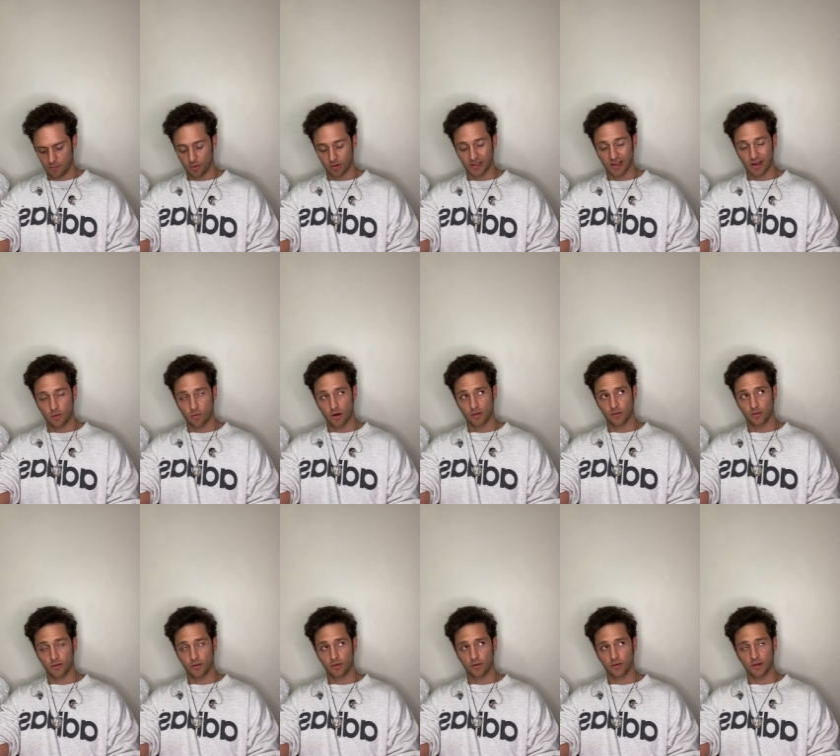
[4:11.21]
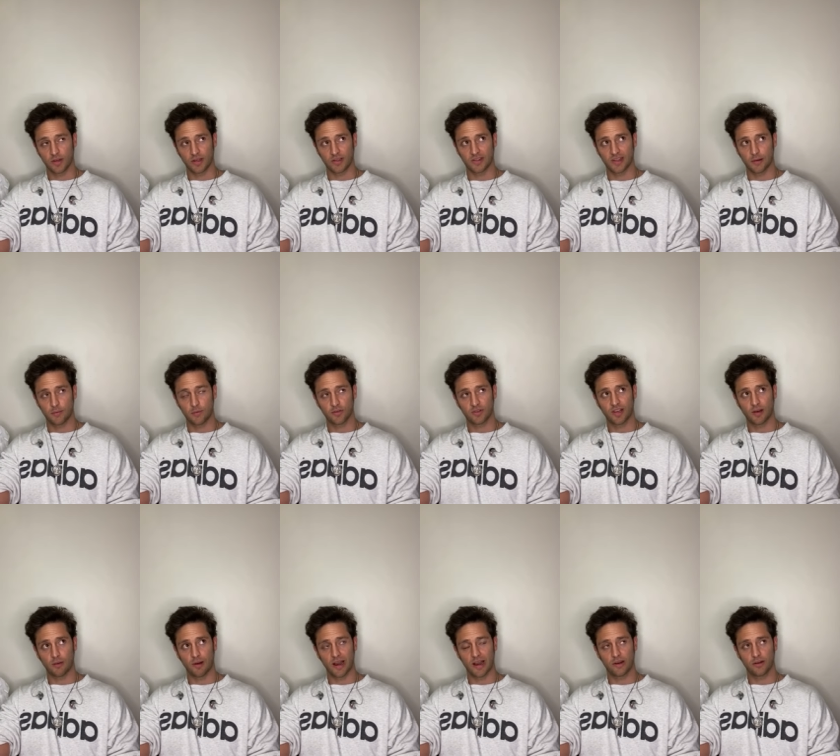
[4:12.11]
porque cuando
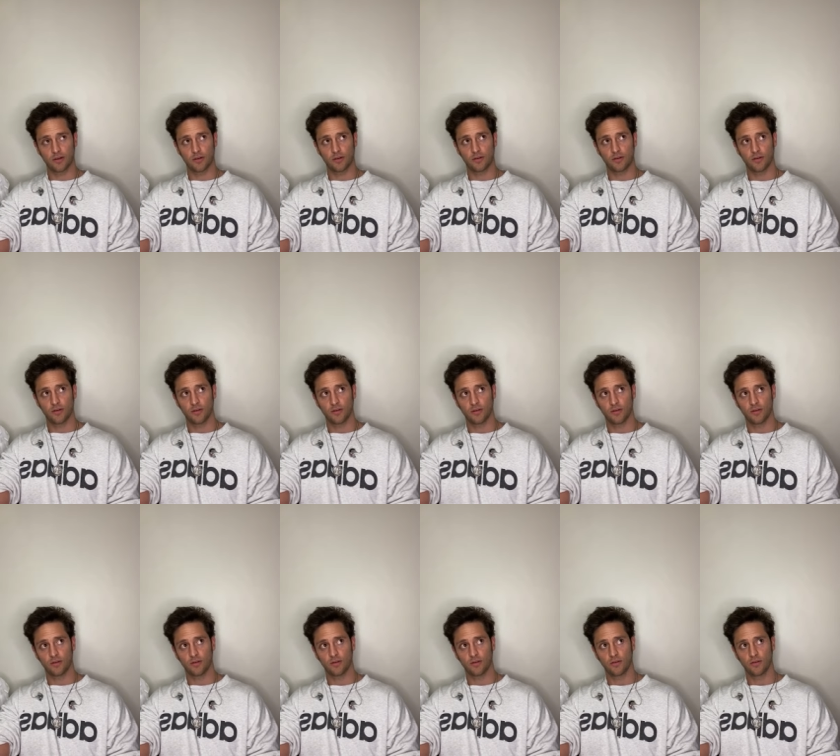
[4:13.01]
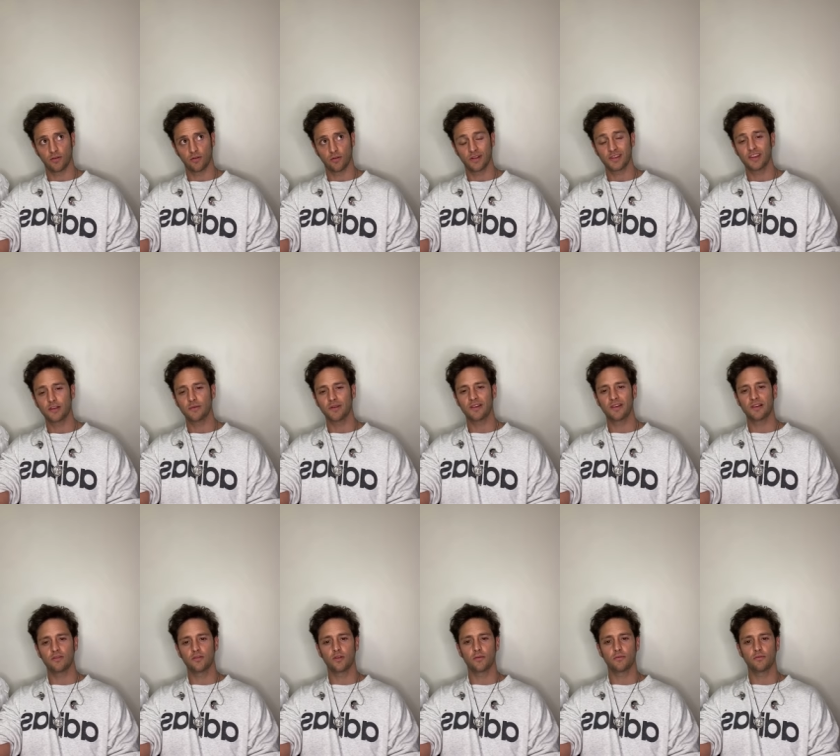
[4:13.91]
estamos hablando, ¿cuántas
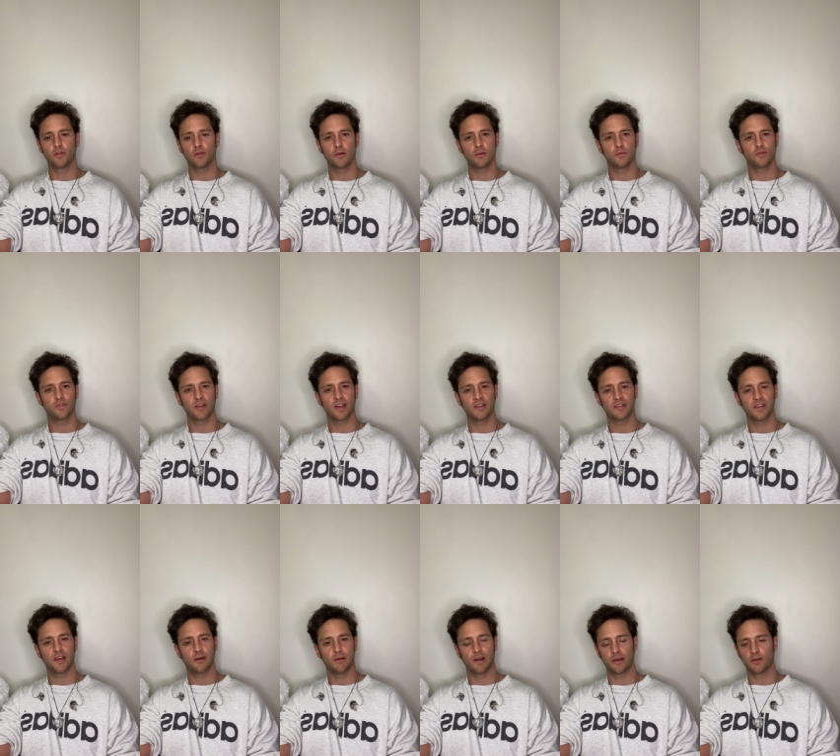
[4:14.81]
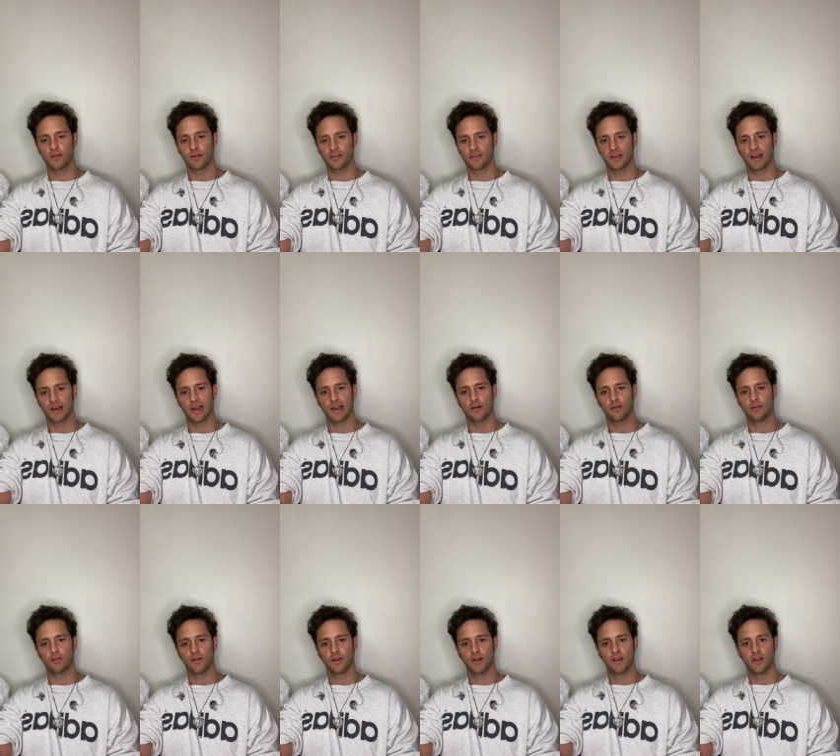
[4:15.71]
veces no, vemos gente hablando desde el
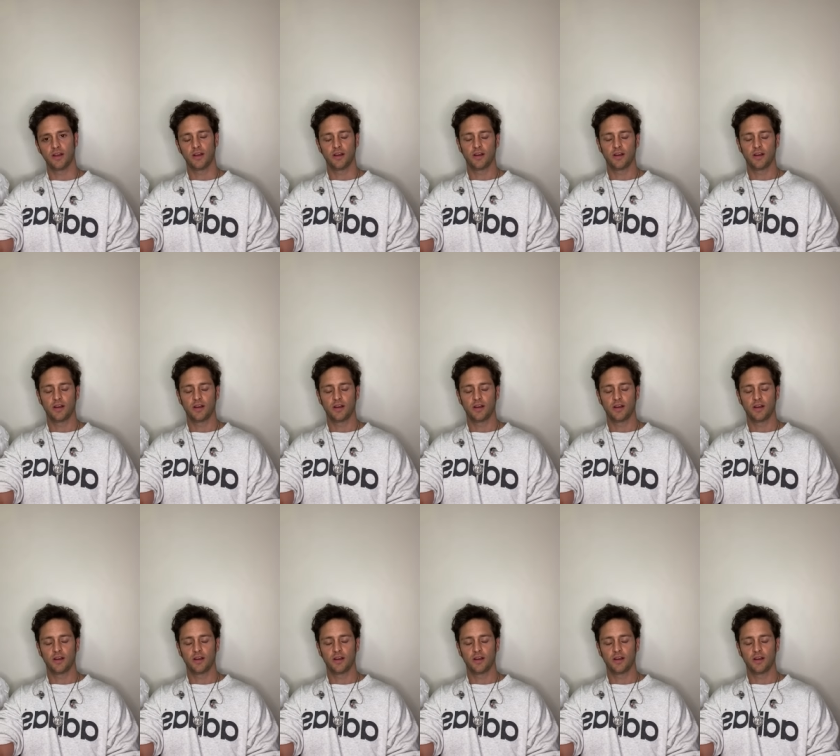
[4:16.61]
ego?